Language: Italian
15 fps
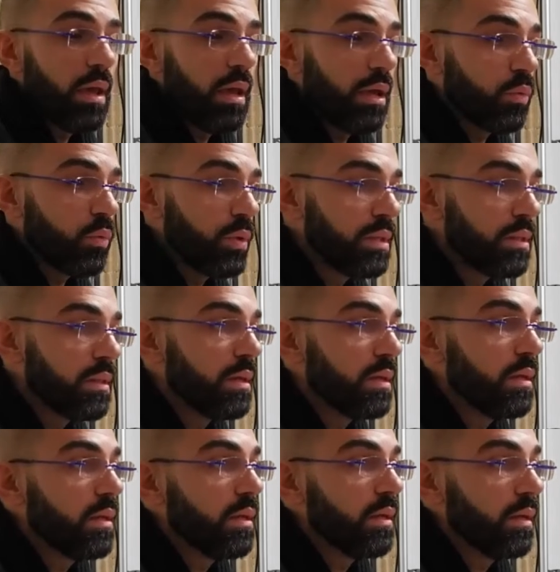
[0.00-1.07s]
e
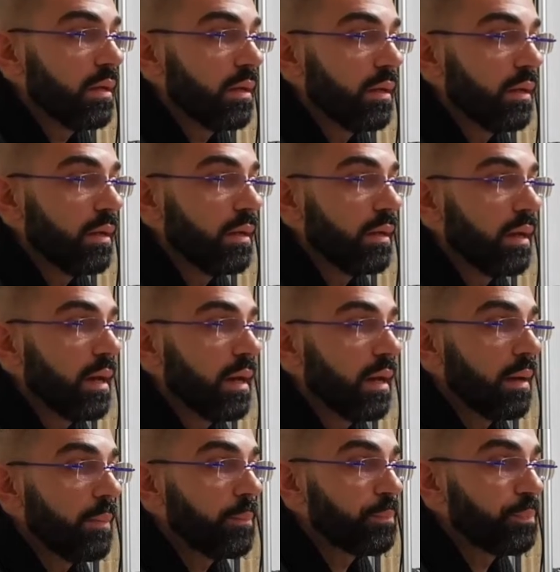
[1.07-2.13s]
quindi eh,
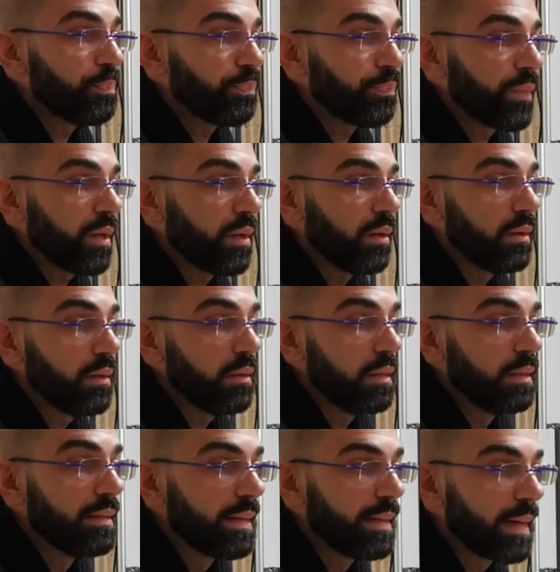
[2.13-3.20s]
la,
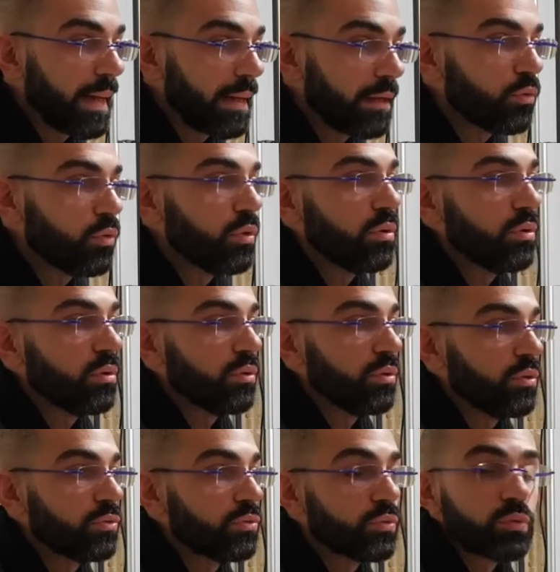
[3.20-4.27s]
il degrado
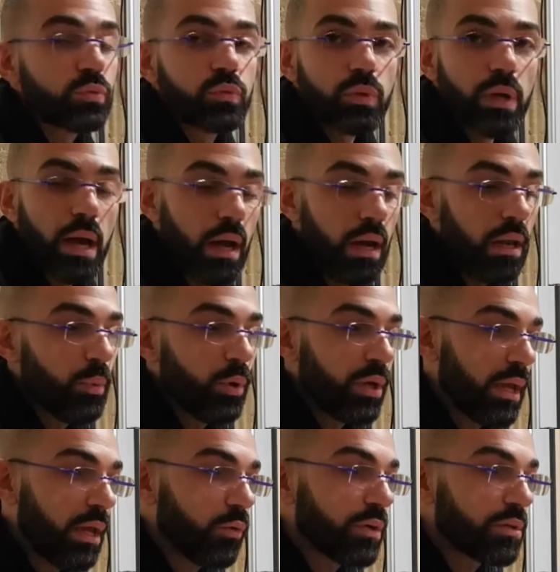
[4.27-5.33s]
eh, strutturale,
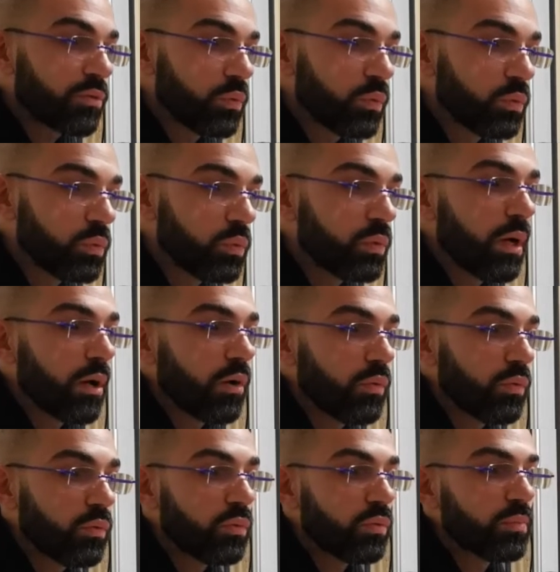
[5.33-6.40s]
poiché è una scultura
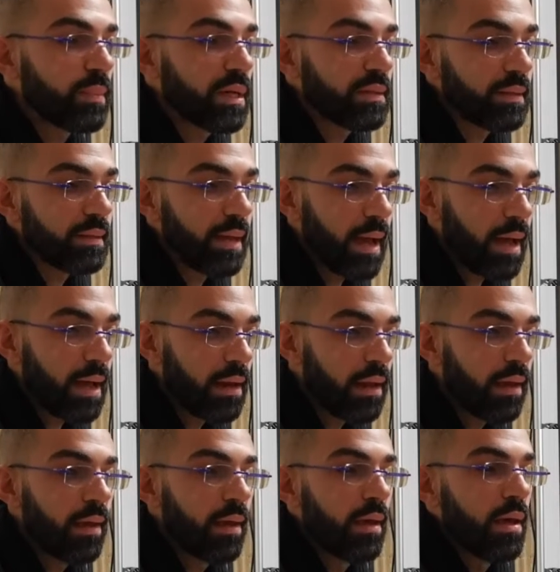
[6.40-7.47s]
con un
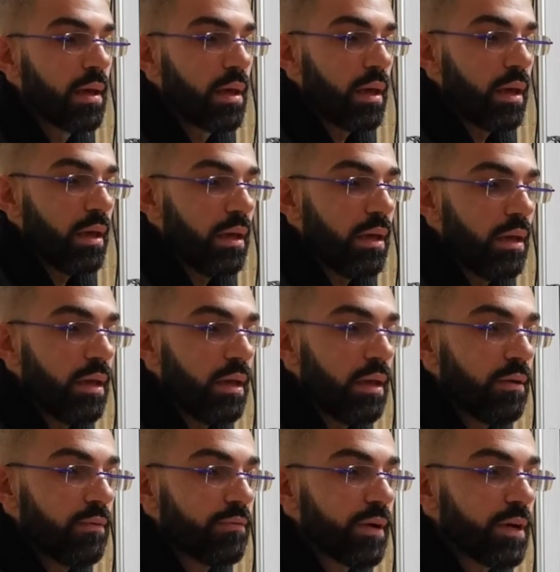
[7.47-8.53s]
materiale
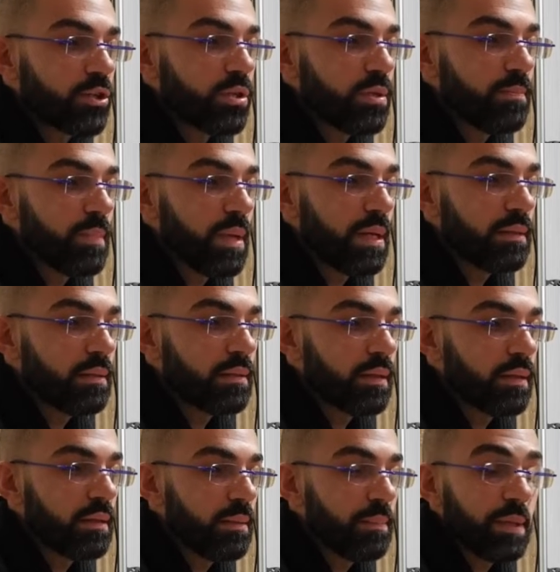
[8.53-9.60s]
eh,
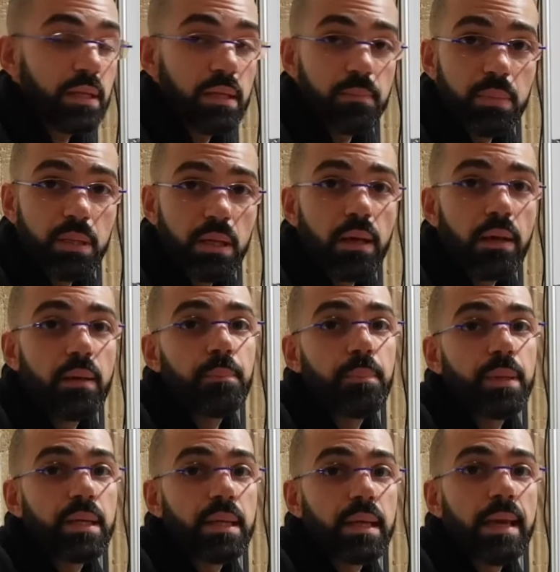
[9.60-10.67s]
facilmente deperibile
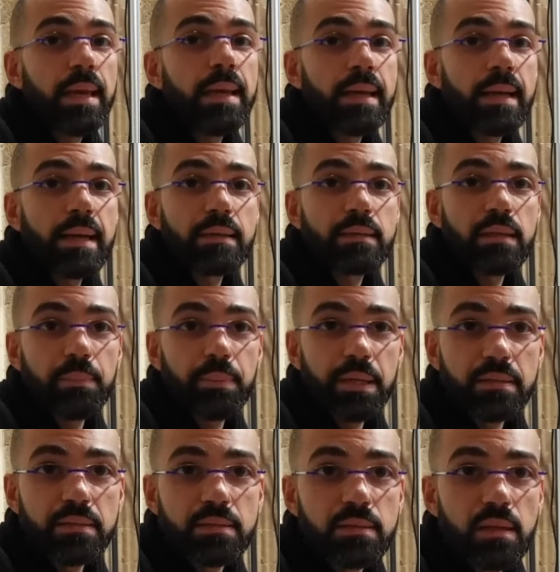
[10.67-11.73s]
perché è in
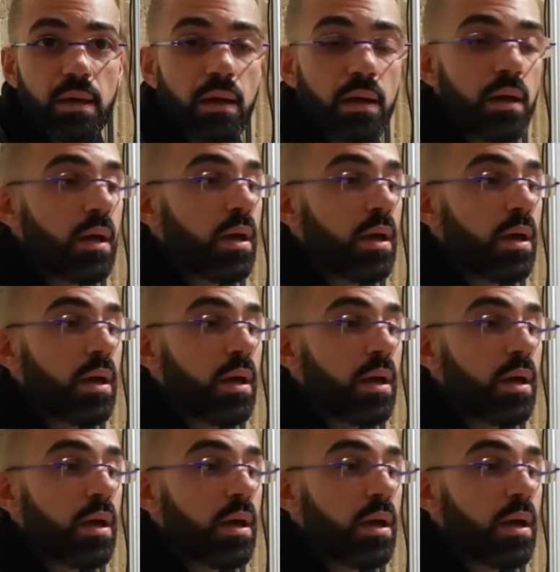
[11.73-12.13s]
cartapesta.